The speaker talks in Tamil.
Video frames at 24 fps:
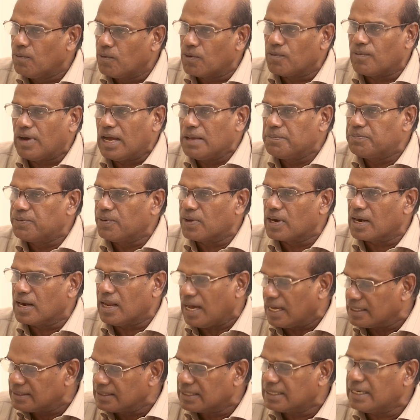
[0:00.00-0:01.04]
ஒரு வாய்ப்பு
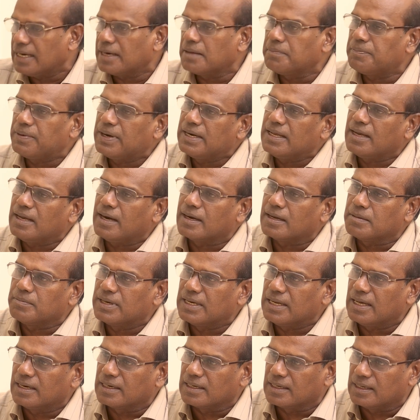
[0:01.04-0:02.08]
வரலாம் அதுக்கு எடப்பாடி
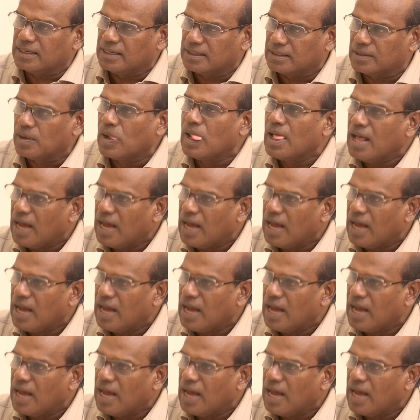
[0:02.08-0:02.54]
அடமண்டாக இருக்கிறாரு